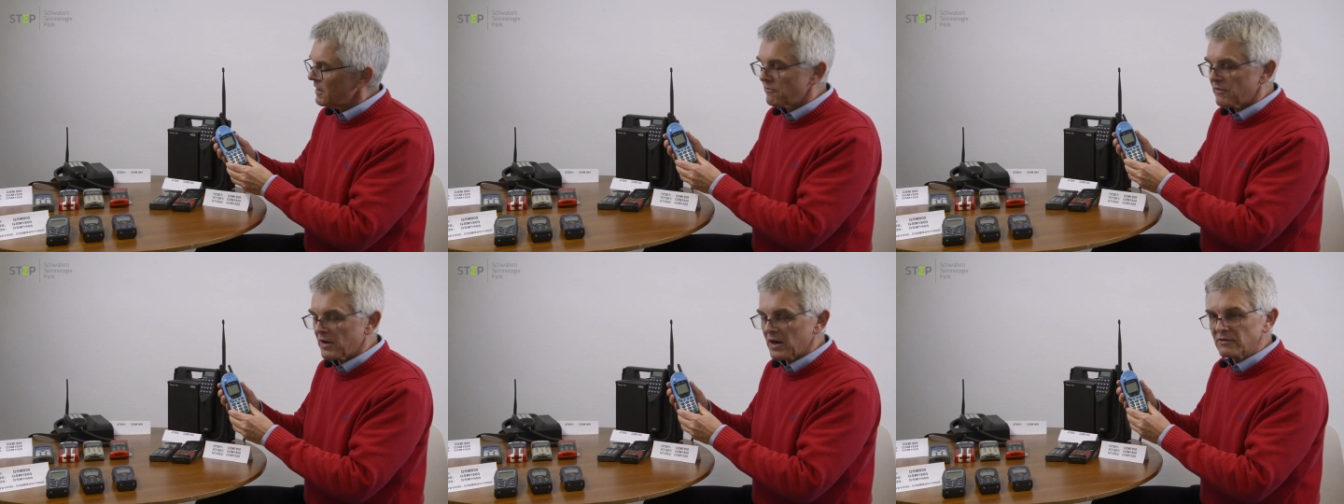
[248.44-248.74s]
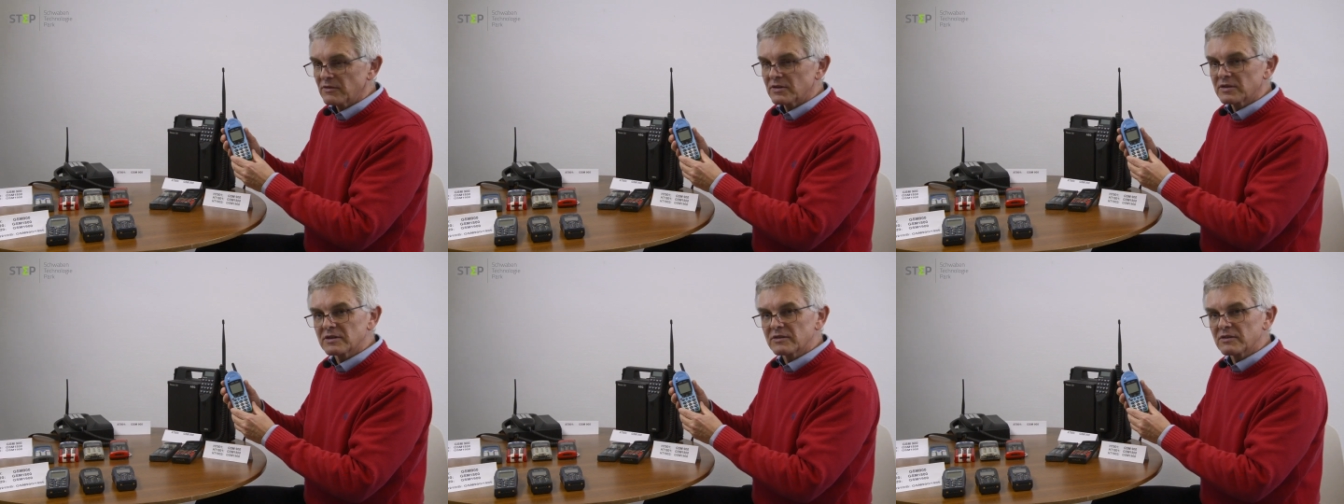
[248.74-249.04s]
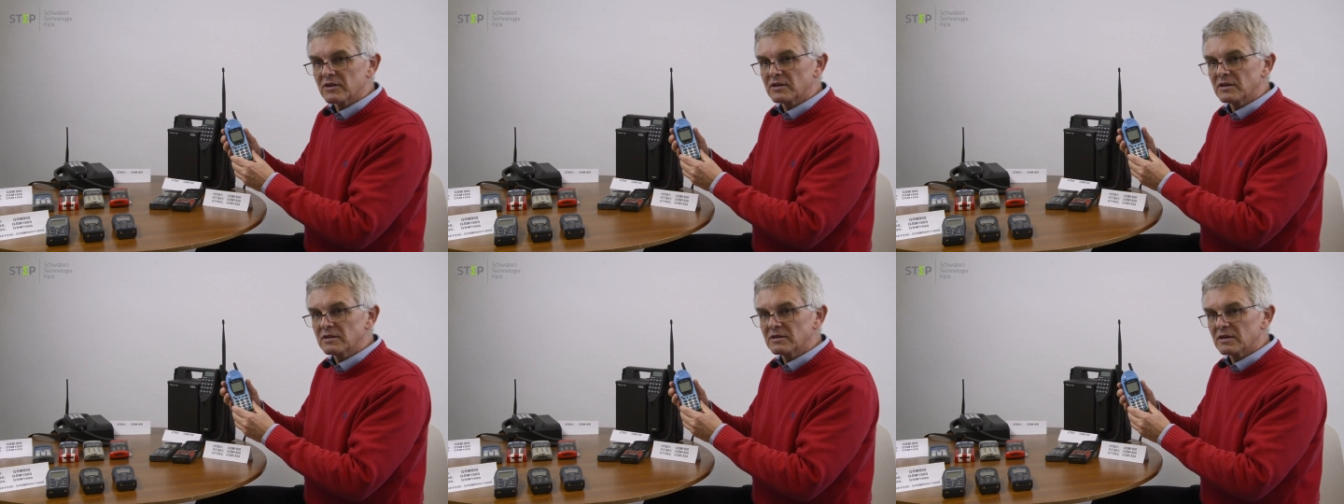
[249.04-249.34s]
waren wir
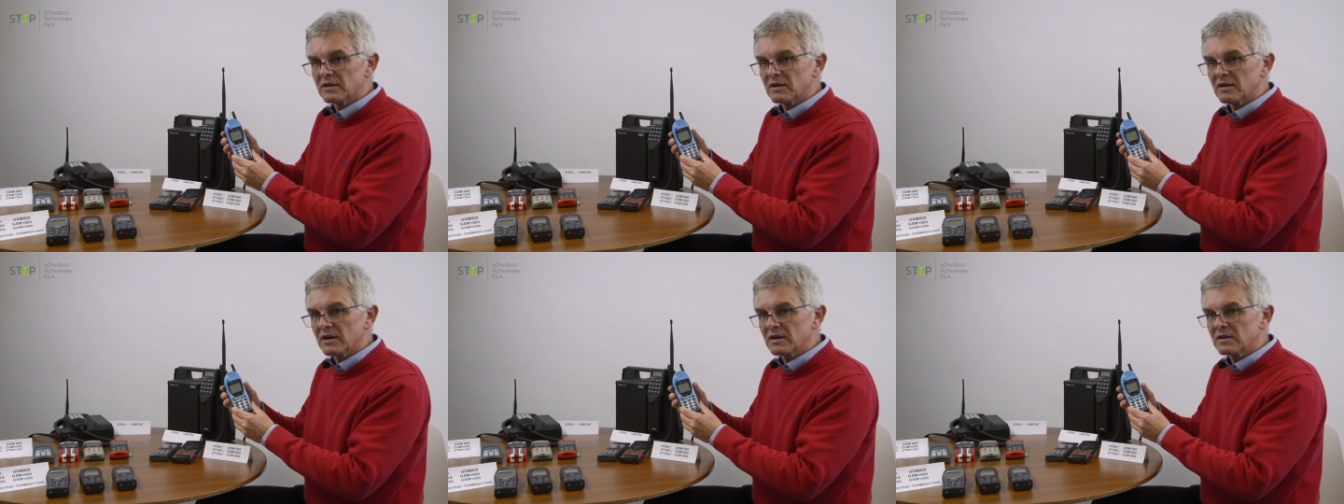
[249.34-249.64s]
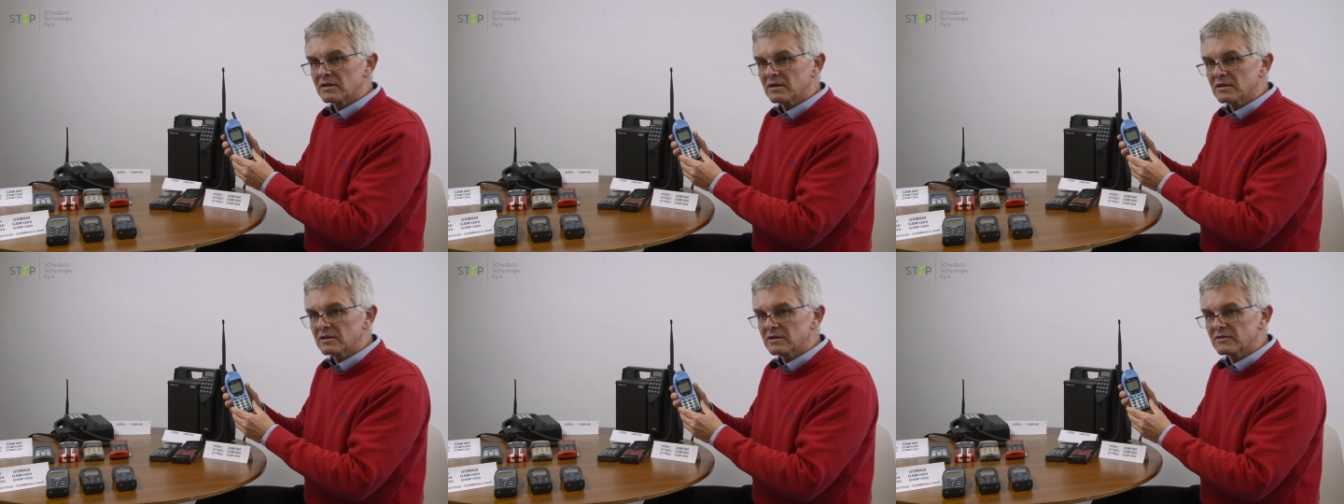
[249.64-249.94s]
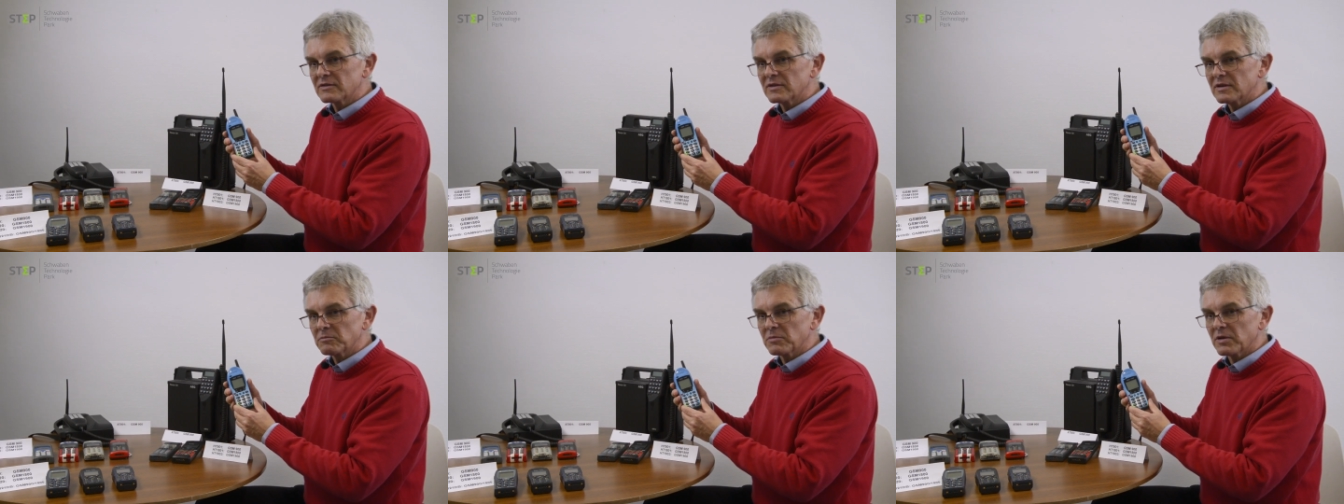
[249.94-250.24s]
tatsächlich in der Lage, eine
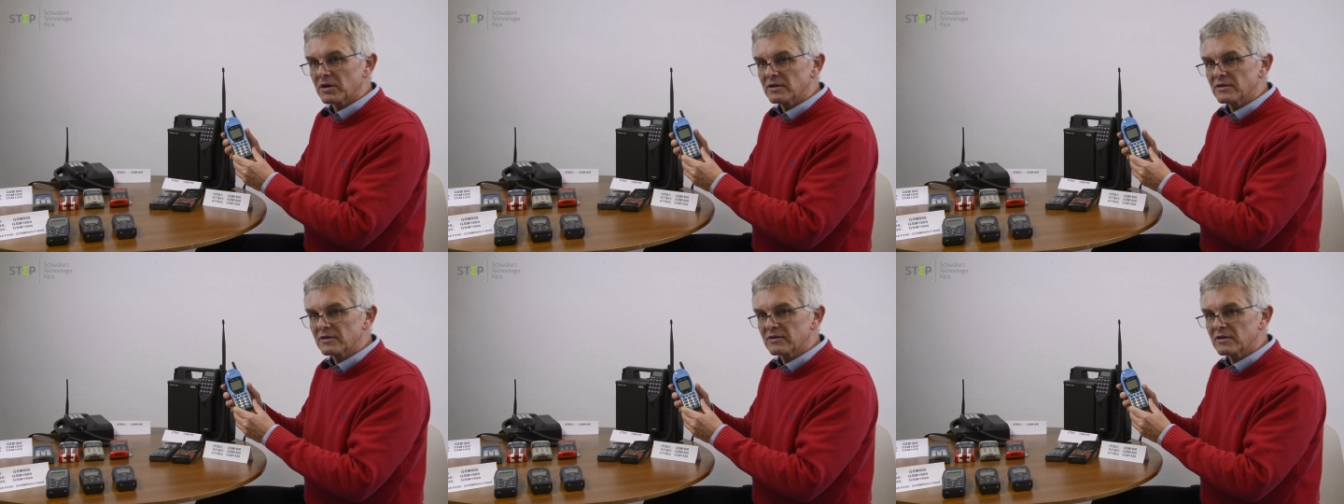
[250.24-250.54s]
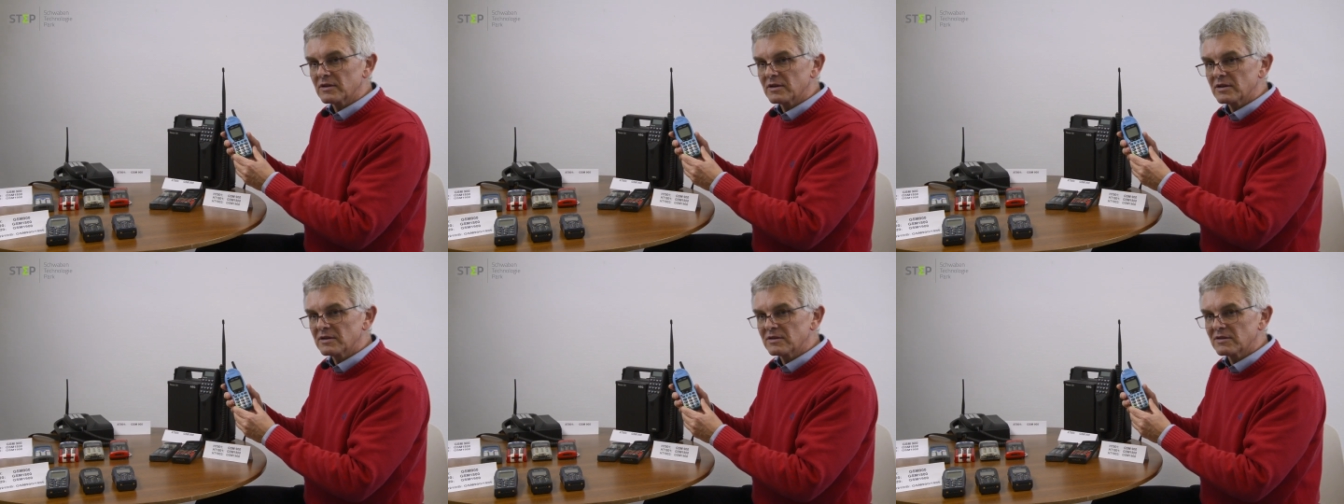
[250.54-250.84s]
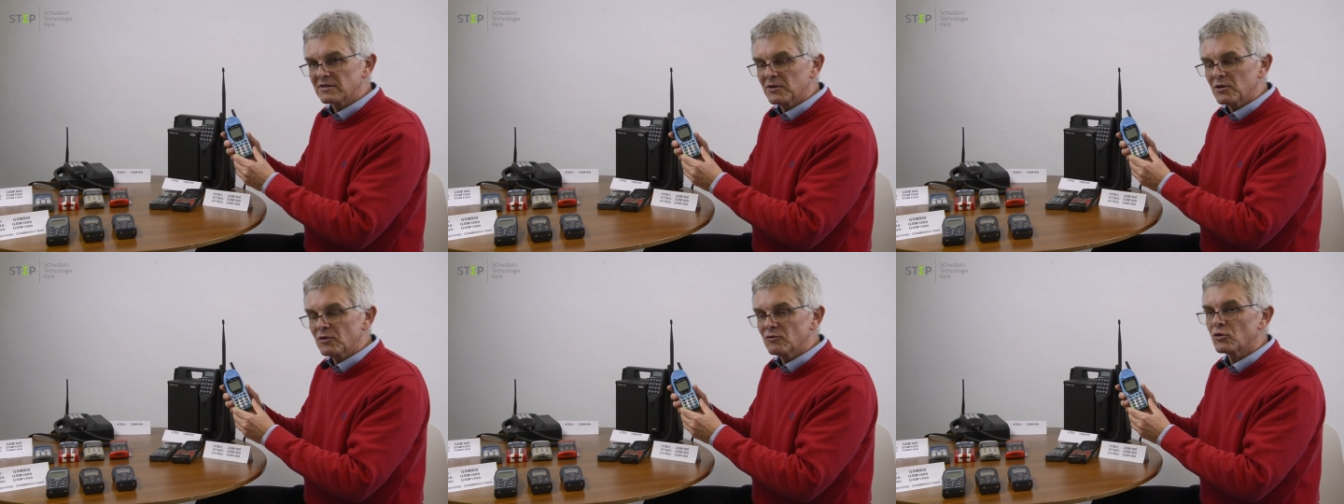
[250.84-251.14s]
Standby-Zeit